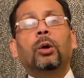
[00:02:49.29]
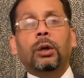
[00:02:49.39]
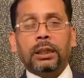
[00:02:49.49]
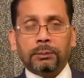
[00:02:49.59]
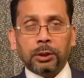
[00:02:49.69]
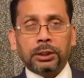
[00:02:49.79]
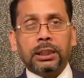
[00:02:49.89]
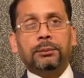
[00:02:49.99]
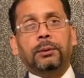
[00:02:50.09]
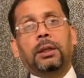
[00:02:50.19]
অনেক মানুষকে
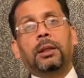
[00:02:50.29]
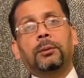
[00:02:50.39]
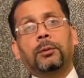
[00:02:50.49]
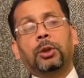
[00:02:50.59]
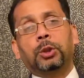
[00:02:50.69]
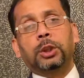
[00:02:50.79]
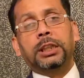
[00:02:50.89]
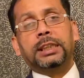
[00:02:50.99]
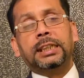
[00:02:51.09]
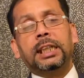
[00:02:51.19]
অর্থ
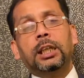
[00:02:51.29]
দিয়েছে